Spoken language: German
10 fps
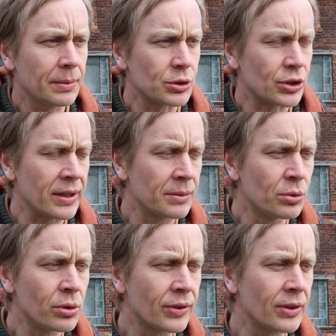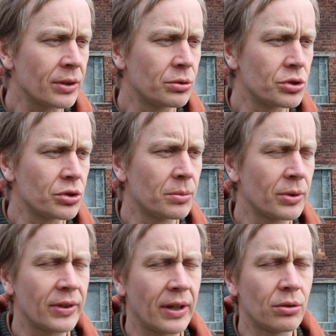Bestehende Mühlen sind natürlich schon
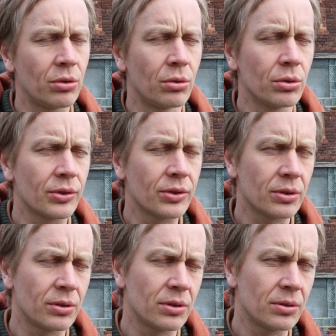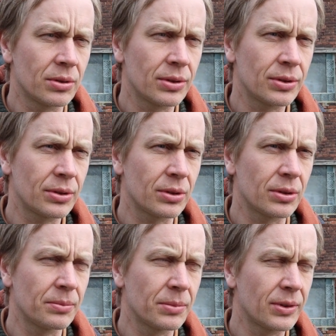immer sehr groß. Äh,
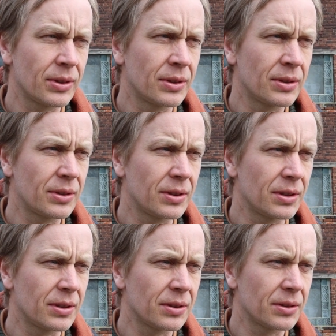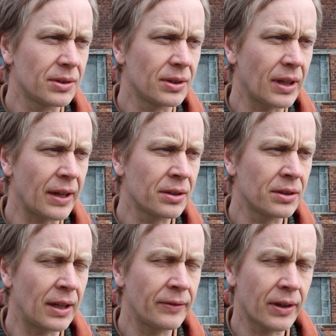ähm, sind die, die
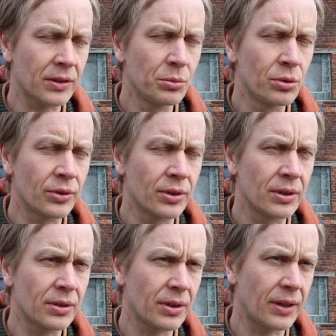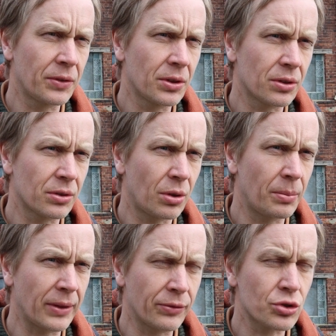kleineren Handwerksmühlen sind entweder
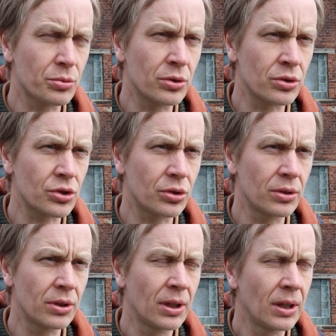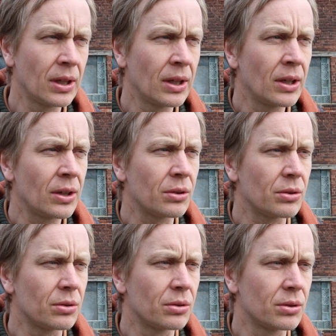komplett verschwunden schon
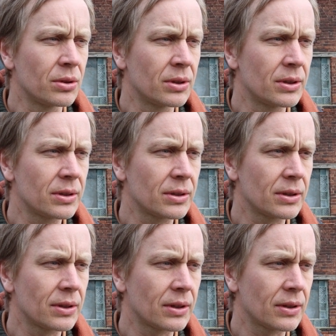und